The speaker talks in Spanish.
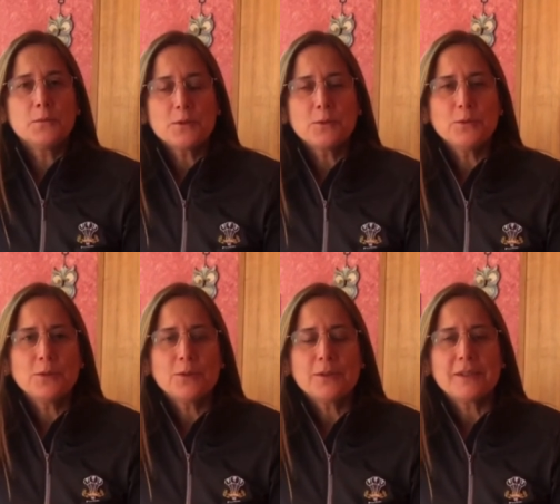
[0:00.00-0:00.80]
mucho
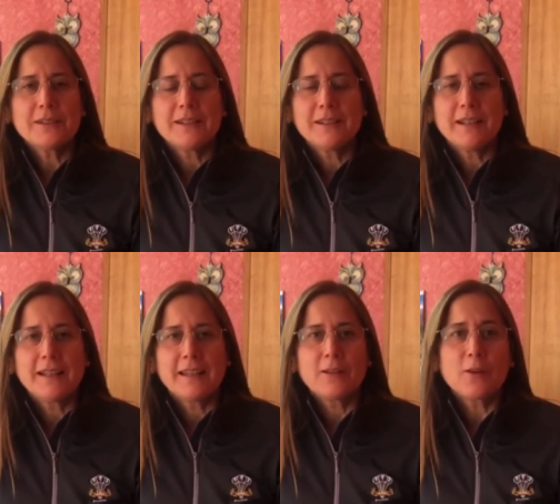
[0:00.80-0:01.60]
gusto les
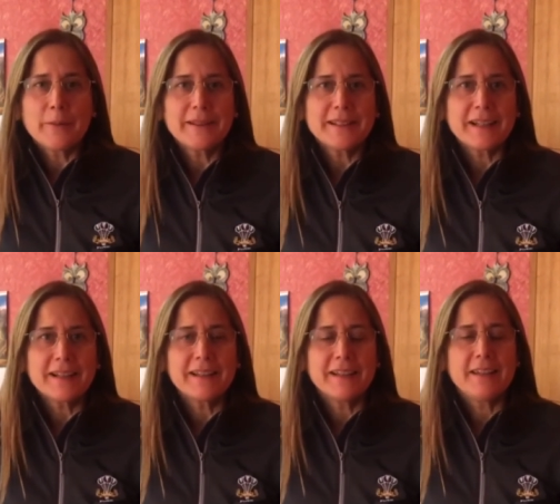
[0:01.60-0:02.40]
quiero comentar
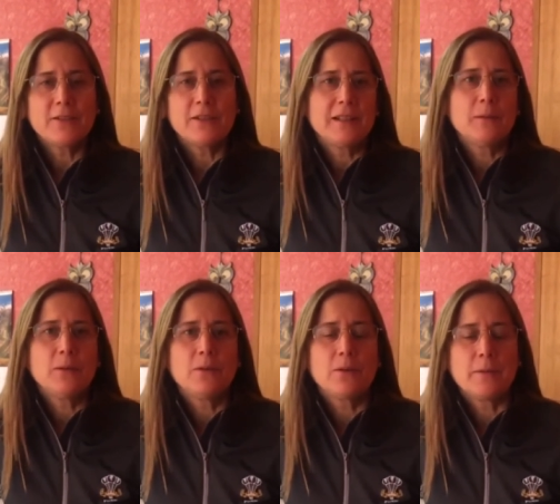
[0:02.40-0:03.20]
de que ya nos
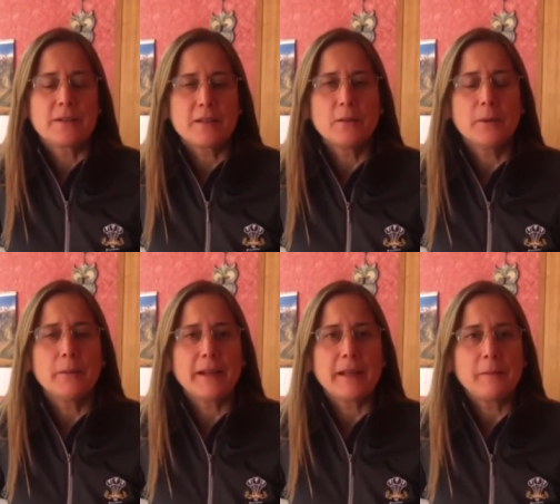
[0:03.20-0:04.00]
estamos comenzando a
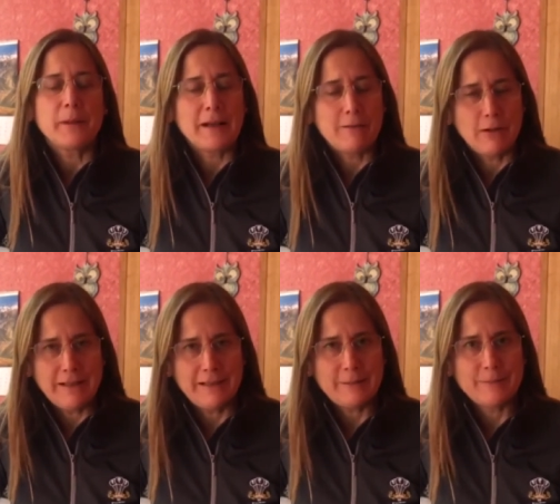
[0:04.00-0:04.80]
preparar para la
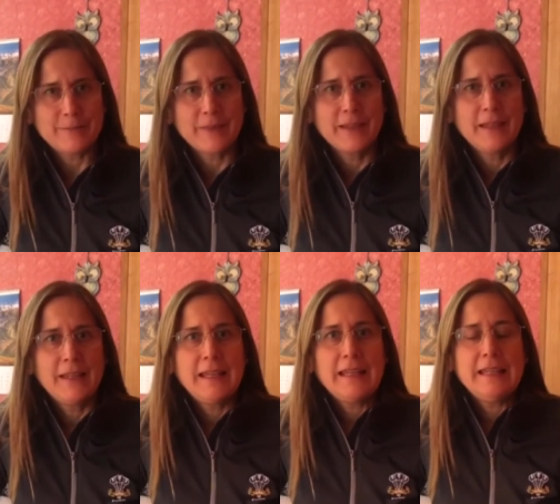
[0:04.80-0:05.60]
vuelta.
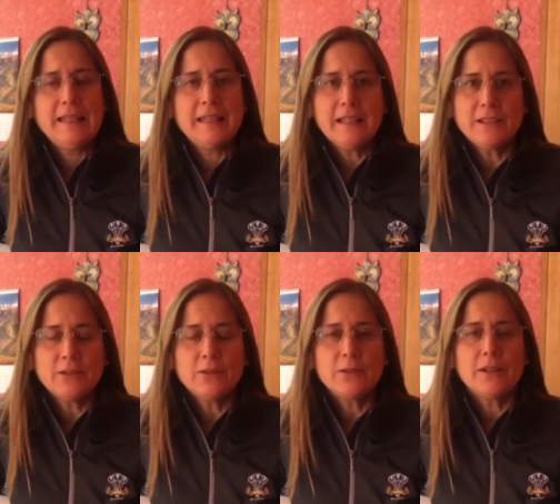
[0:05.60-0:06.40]
Y en
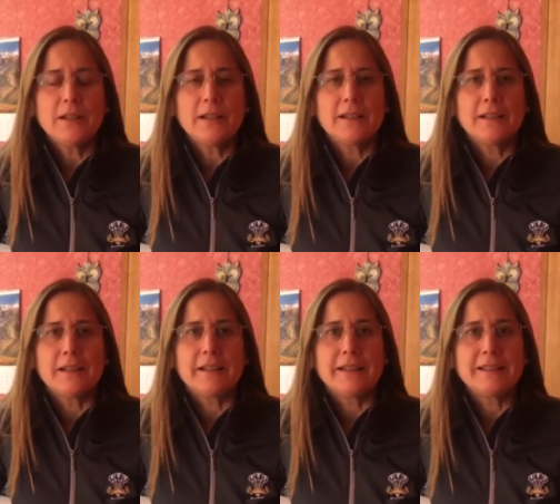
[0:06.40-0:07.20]
esto
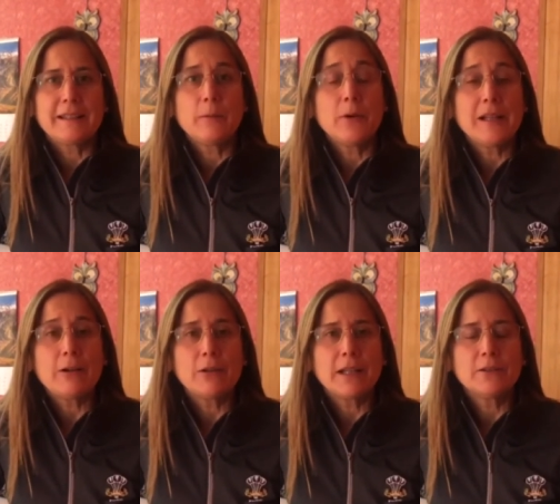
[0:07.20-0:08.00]
eh, estamos
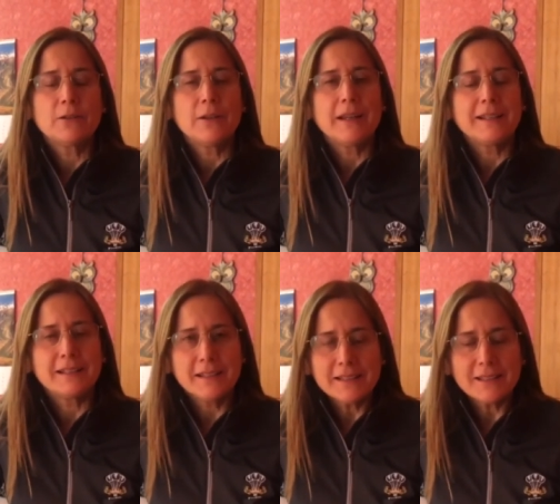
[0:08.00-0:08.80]
elaborando
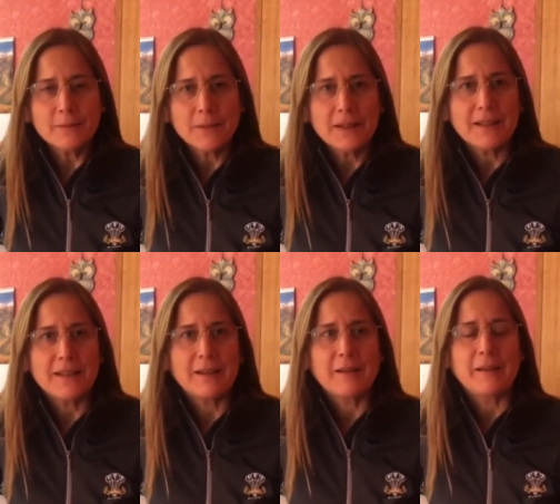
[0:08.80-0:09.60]
estrictas
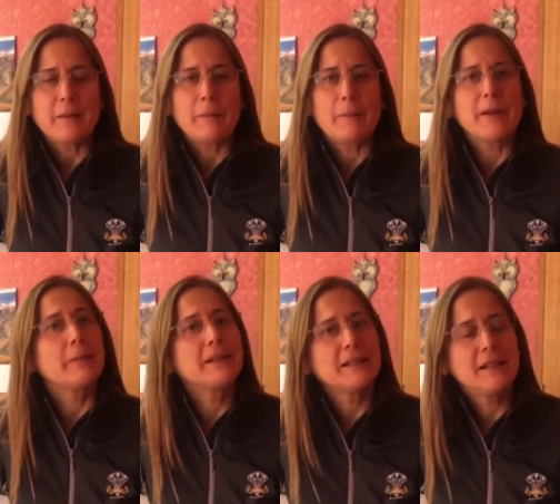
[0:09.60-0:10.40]
medidas para
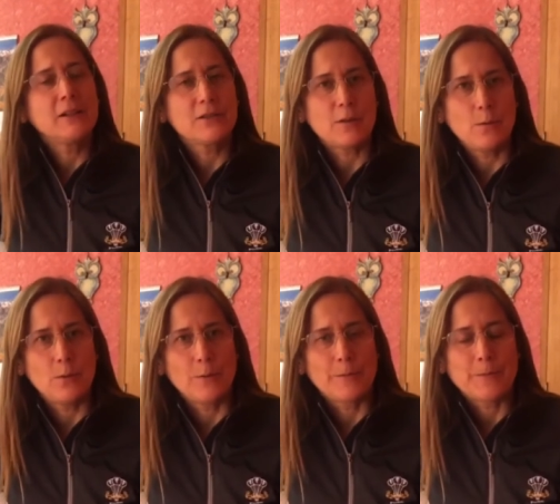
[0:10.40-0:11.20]
mantenernos seguros.